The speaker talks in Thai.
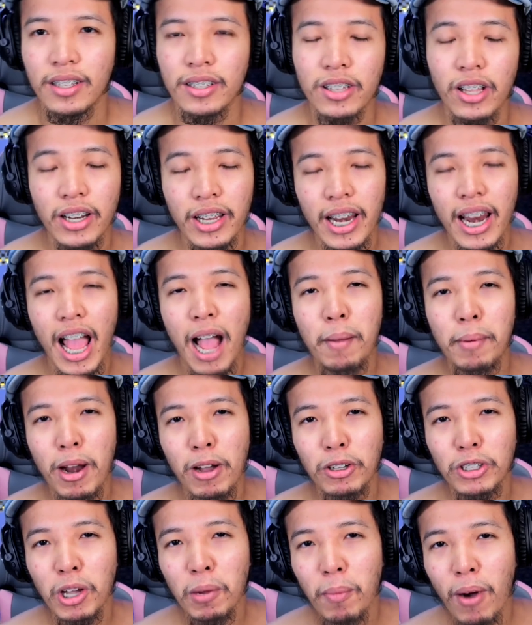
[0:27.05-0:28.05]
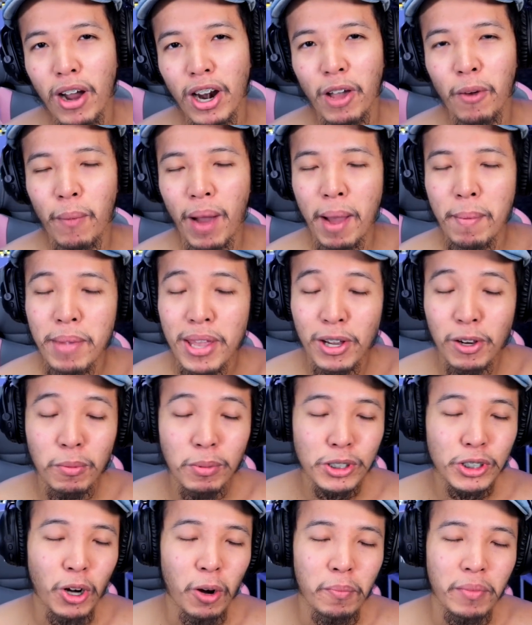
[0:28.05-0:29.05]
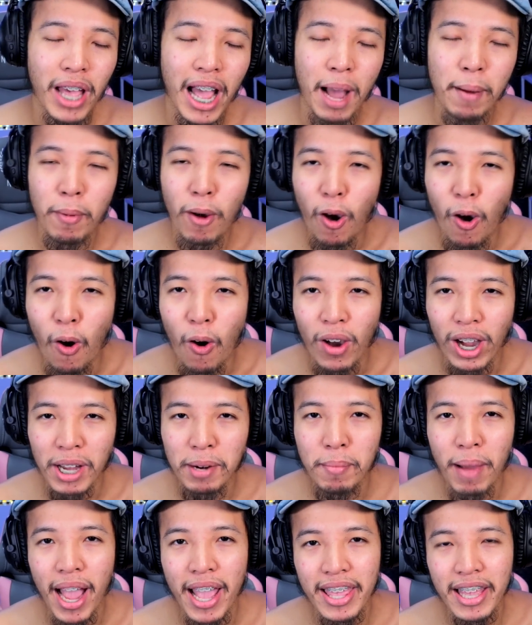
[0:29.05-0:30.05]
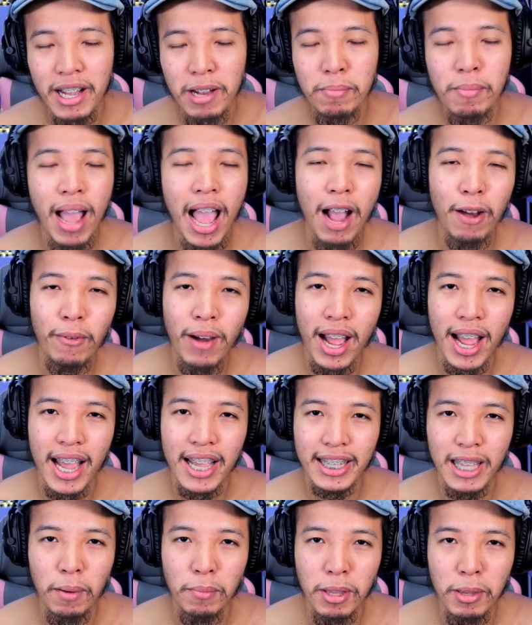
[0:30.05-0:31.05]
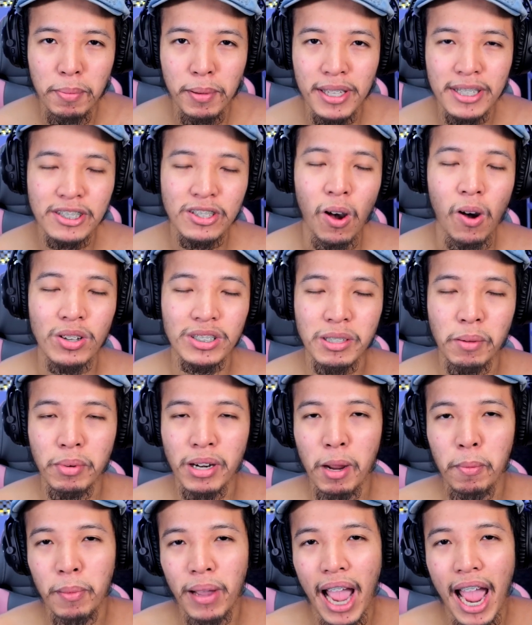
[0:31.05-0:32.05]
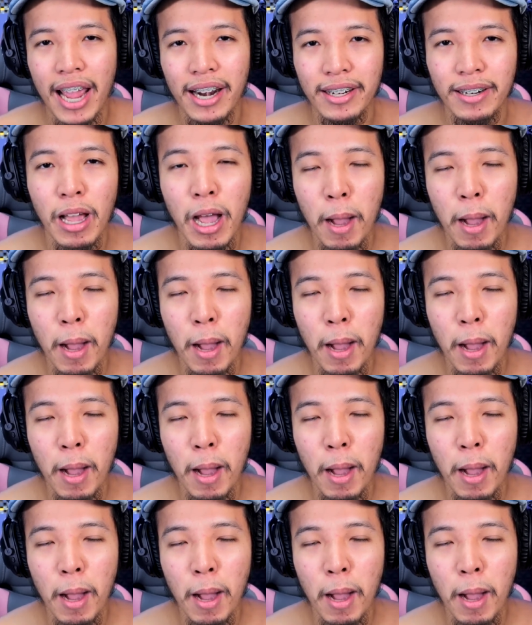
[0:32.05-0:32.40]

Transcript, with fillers: ตอนนี้นะครับเราก็ต้องบอกเลยว่ามีคุณผู้ชมนะครับขอกันมาเยอะมากว่าให้ทำ EP 2 สำหรับการ